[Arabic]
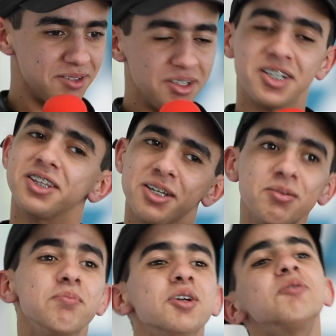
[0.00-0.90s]
مأكد
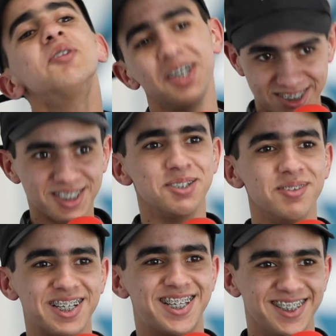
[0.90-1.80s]
دابا 101 راني
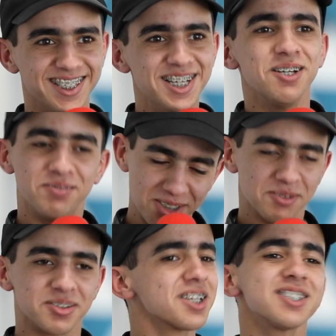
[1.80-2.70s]
مأكد باللي
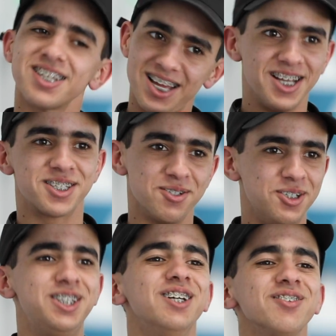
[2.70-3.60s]
المدرسه راه احسن
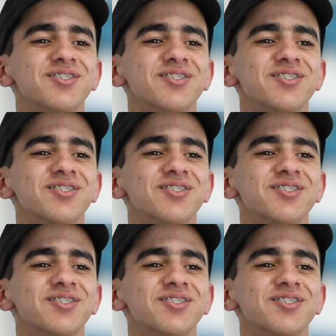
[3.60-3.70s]
وحده في